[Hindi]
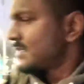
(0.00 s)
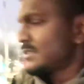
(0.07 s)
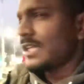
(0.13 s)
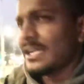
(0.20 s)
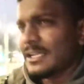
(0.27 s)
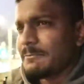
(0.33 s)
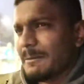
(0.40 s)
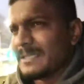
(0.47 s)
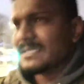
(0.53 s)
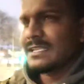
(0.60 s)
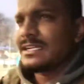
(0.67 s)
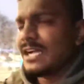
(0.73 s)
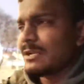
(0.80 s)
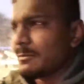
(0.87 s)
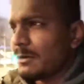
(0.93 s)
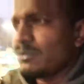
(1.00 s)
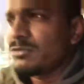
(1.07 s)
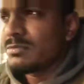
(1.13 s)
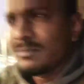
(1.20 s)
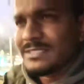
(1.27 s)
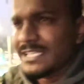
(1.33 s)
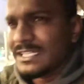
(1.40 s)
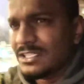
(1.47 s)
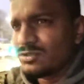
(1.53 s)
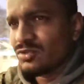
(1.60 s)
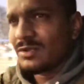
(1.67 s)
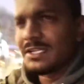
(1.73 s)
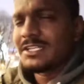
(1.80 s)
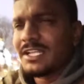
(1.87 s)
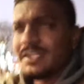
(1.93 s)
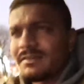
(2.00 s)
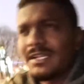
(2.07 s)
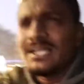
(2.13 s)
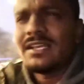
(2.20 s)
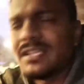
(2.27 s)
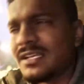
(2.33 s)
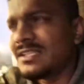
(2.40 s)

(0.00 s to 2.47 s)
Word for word: ताकि पैसे निकाल पाऊँ मैं ज़्यादा दूर नहीं जाने वाला